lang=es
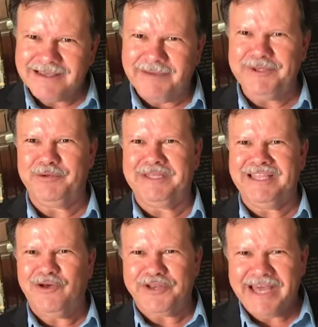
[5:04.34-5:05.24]
a mí no me han
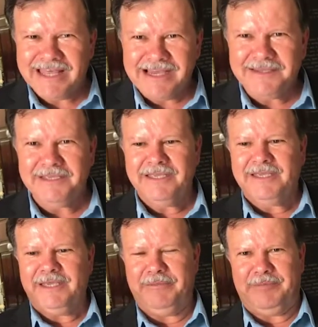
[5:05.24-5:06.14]
dado nada
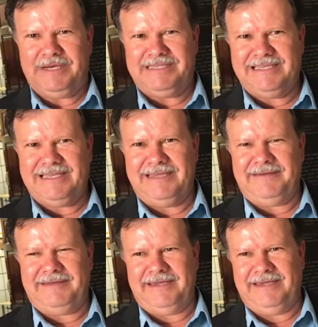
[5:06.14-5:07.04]
y me parece
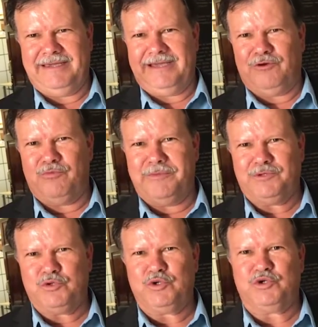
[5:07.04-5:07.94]
que eh, en algún
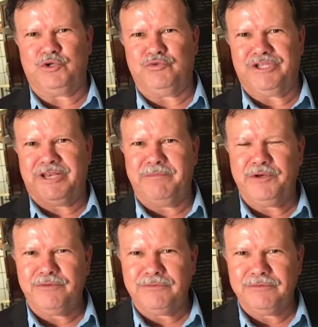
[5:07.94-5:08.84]
momento se usó un
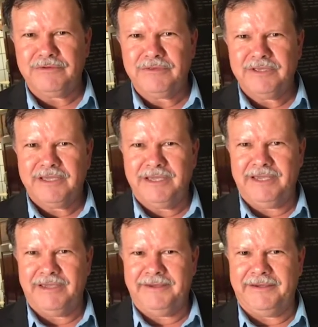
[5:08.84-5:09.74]
término
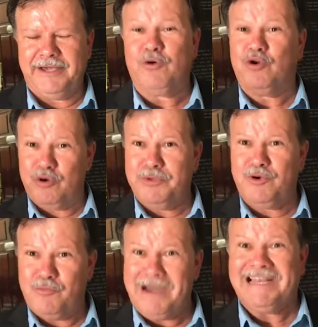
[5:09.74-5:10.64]
eh,
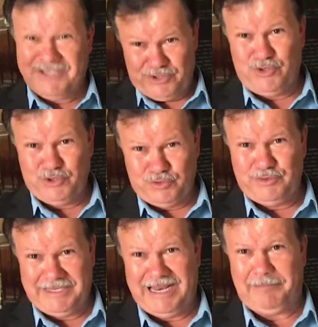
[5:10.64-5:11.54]
económico malicioso
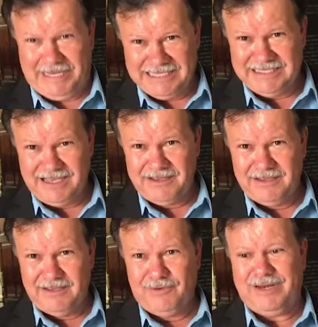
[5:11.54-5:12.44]
en la prensa
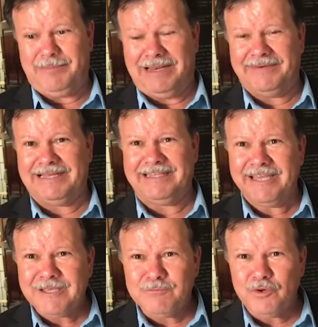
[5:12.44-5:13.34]
con la palabra
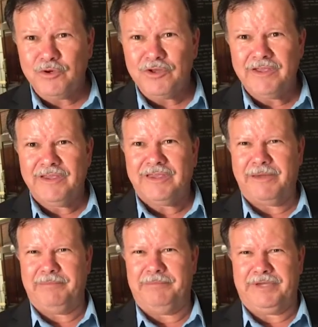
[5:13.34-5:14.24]
diezmo,
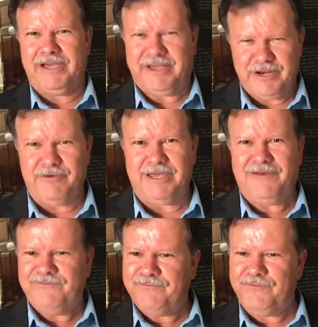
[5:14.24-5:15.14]
que, creo que
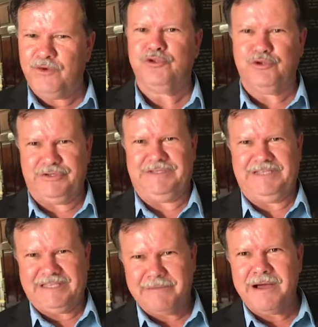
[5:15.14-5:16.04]
el fondo de
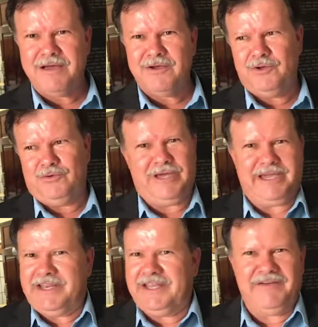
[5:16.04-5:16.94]
ese tema lo que
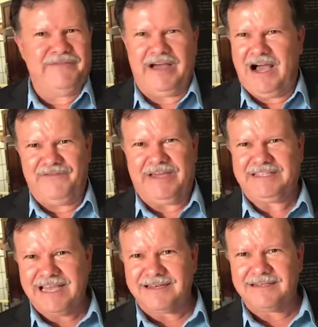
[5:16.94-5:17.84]
quería era
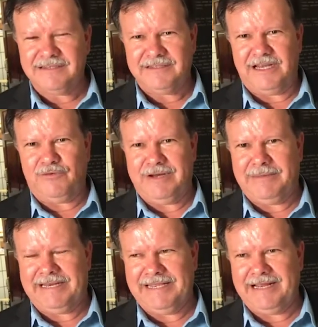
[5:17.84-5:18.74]
afectar de alguna
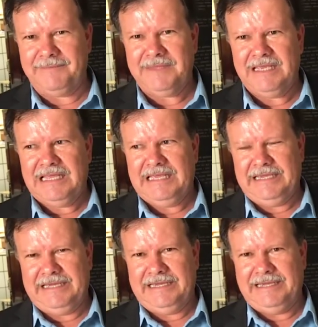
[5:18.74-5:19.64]
manera
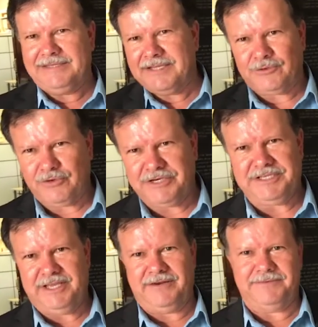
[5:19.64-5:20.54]
eh, el sector
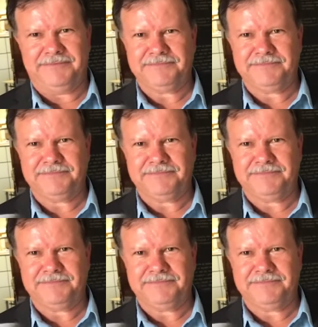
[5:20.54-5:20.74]
cristiano.